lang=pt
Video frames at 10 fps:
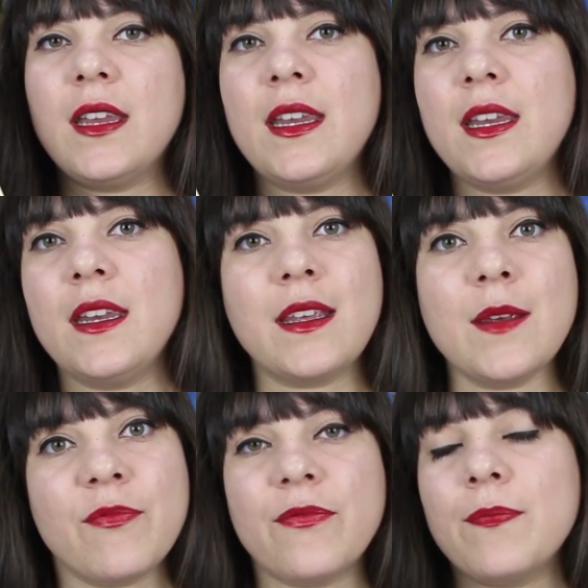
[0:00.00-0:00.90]
e
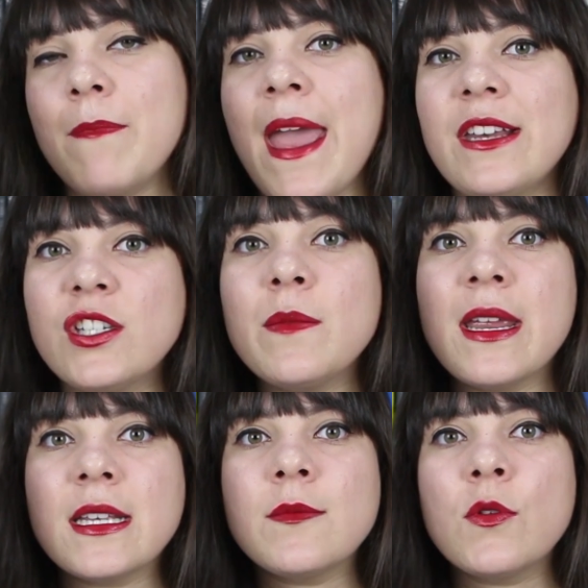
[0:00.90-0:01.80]
que mexe
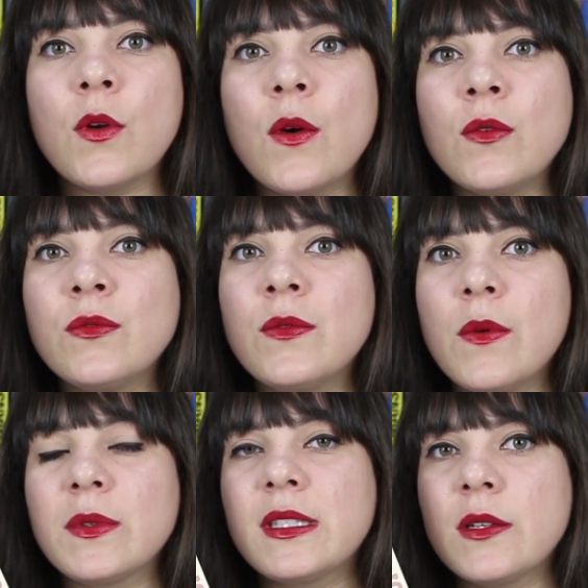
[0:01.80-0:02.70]
mesmo
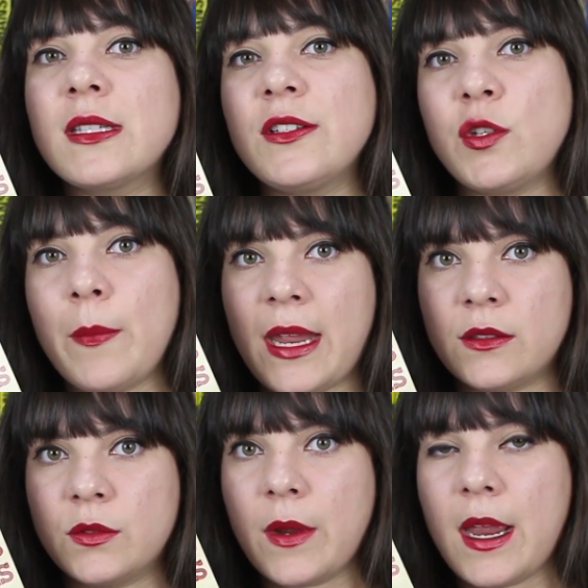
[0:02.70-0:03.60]
com o seu
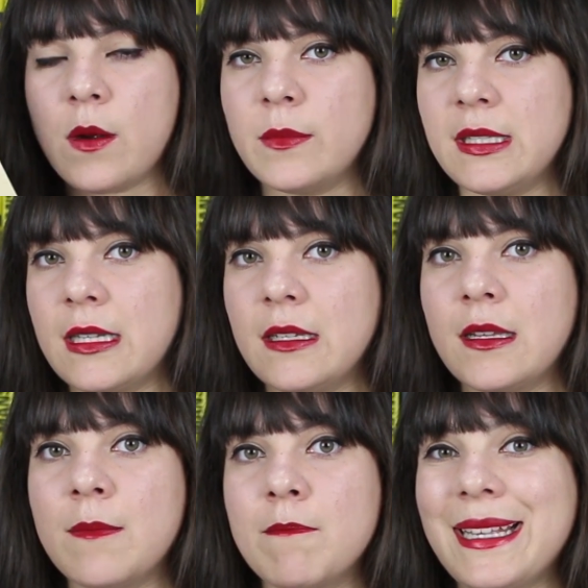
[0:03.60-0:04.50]
sentimento. É uma
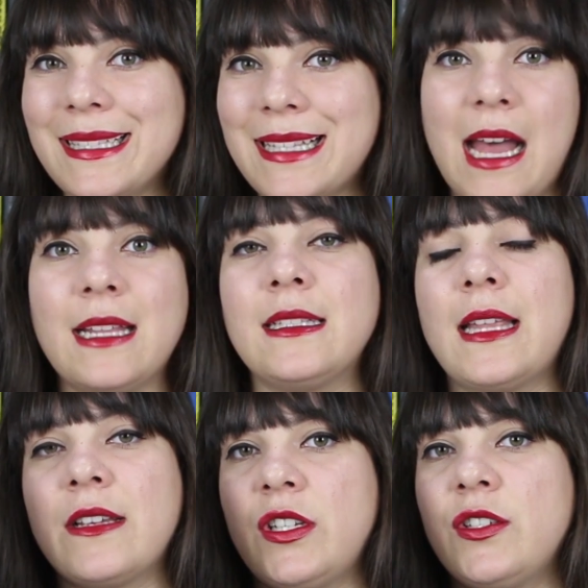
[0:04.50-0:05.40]
escrita pesada,
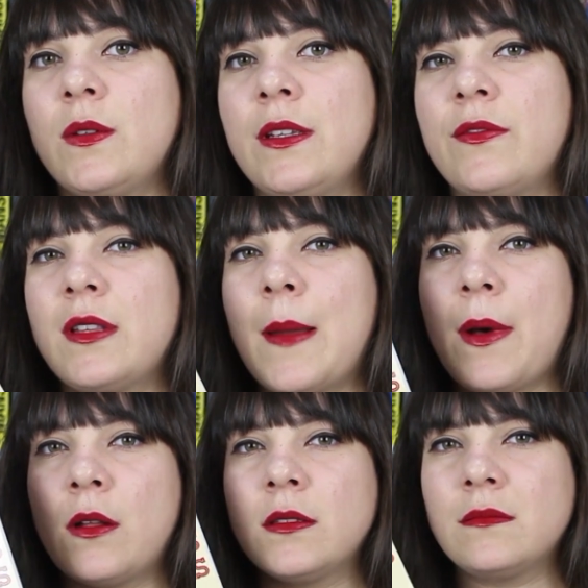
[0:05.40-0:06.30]
tá, gente? O livro da
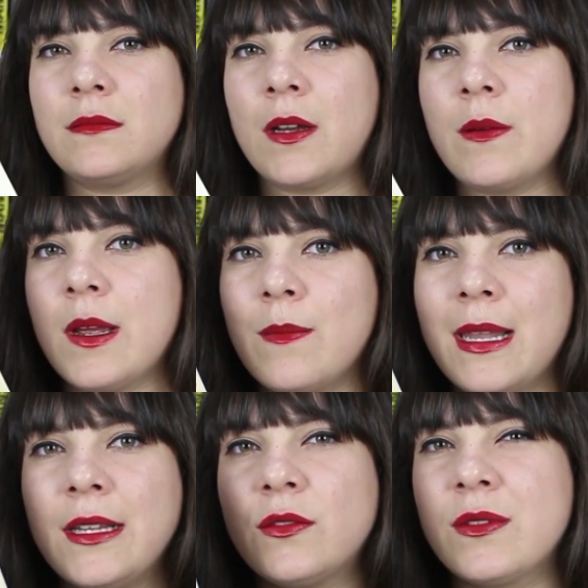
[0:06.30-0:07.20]
Paula não é
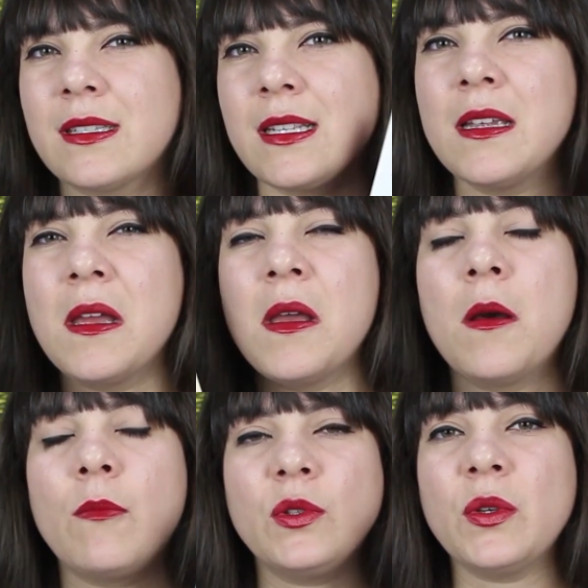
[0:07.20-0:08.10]
uma leitura assim
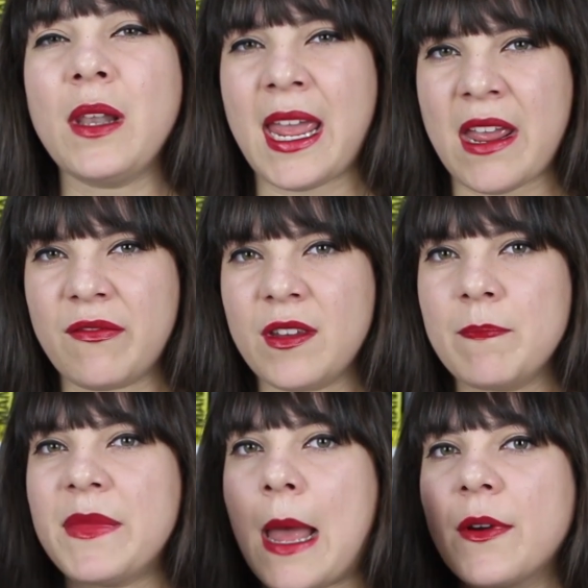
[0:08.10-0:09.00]
muito
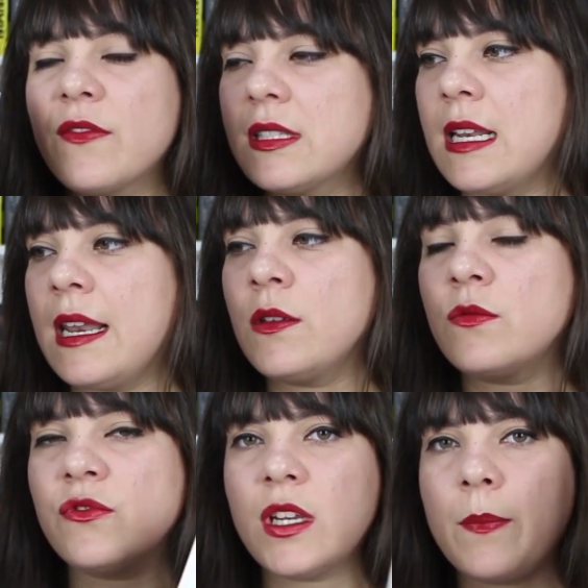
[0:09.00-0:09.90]
leve. Dá para você ler
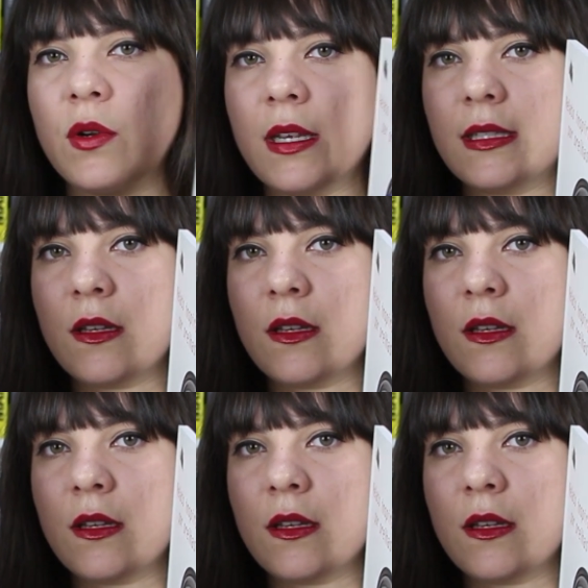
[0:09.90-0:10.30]
em um dia porque